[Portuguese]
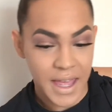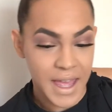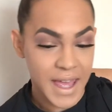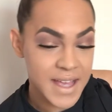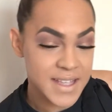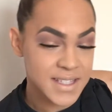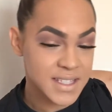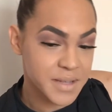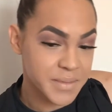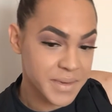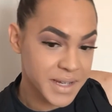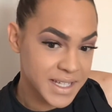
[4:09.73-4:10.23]

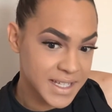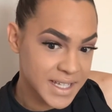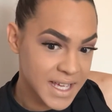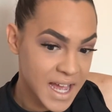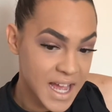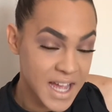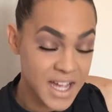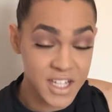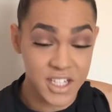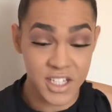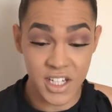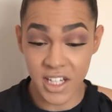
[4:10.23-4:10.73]
Essa
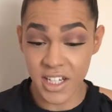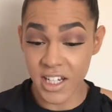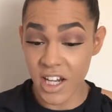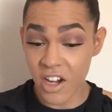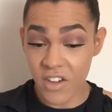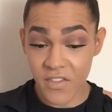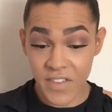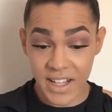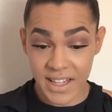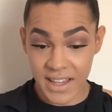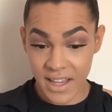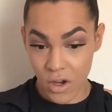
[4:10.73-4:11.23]
maquiagem
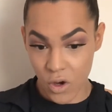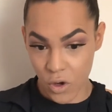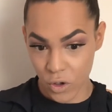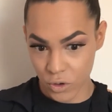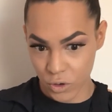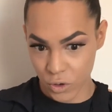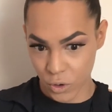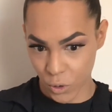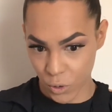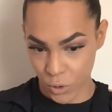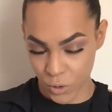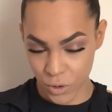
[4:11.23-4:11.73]
não vai ter
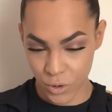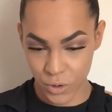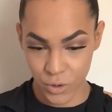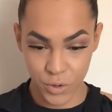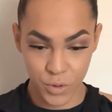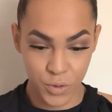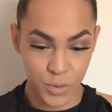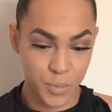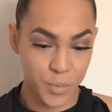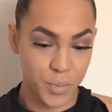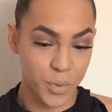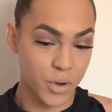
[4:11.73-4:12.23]
contorno.
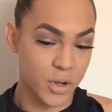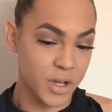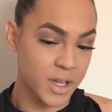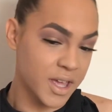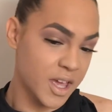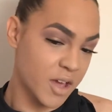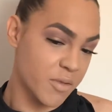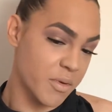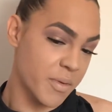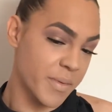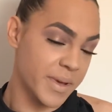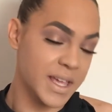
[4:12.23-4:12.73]
Por
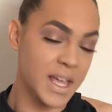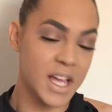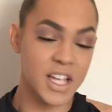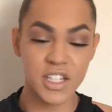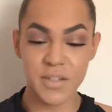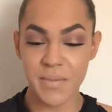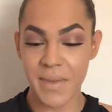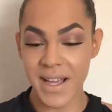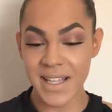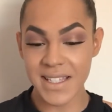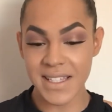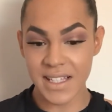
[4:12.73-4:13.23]
quê? Uma
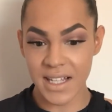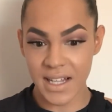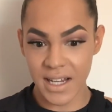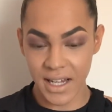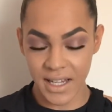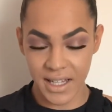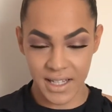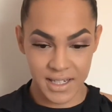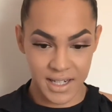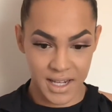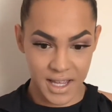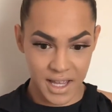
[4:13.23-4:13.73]
maquiagem mais
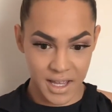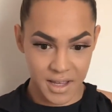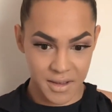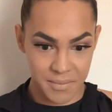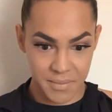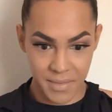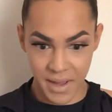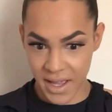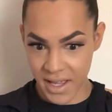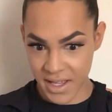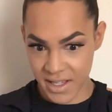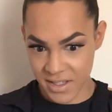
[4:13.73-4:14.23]
clean, né?
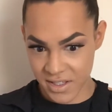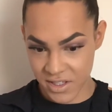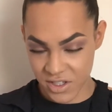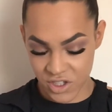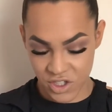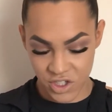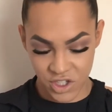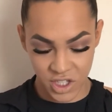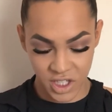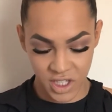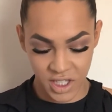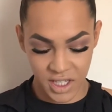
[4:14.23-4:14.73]
Mais
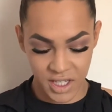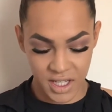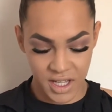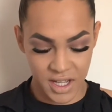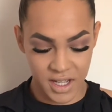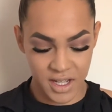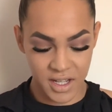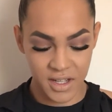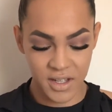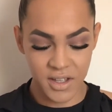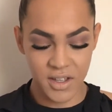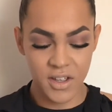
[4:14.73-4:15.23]

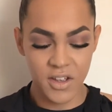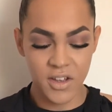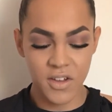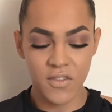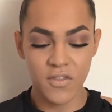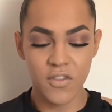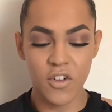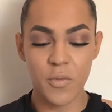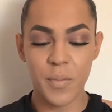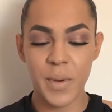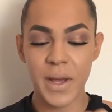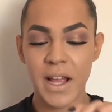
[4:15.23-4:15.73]
dia.
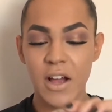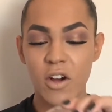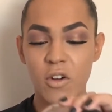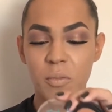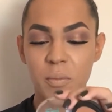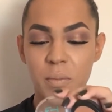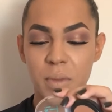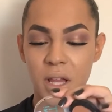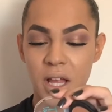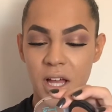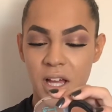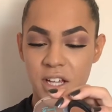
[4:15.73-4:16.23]
Vou pegar
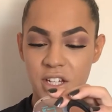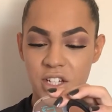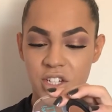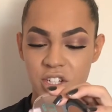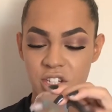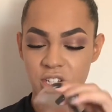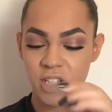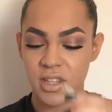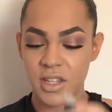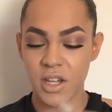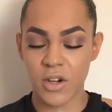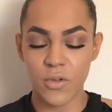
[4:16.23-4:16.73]
o
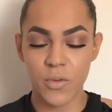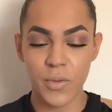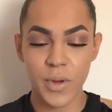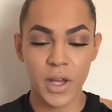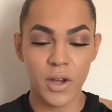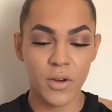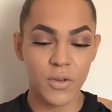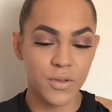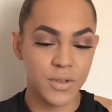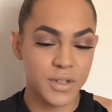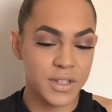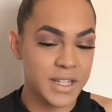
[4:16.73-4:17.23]
blush Tão
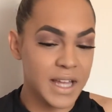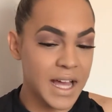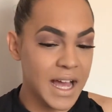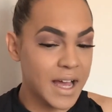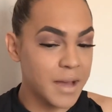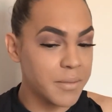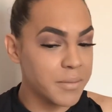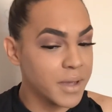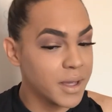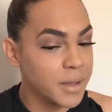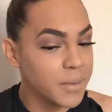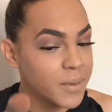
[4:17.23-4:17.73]
Eu
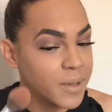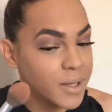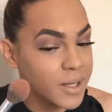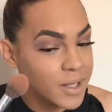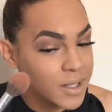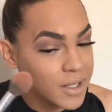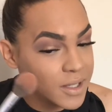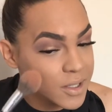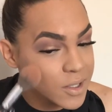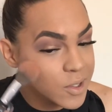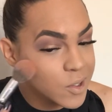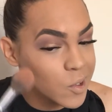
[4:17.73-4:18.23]
da
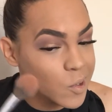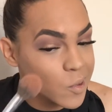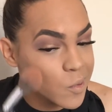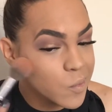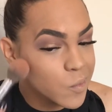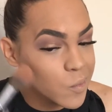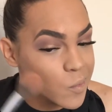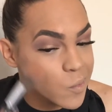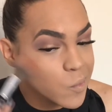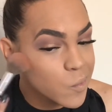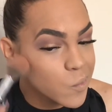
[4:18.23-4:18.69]
Maybelline.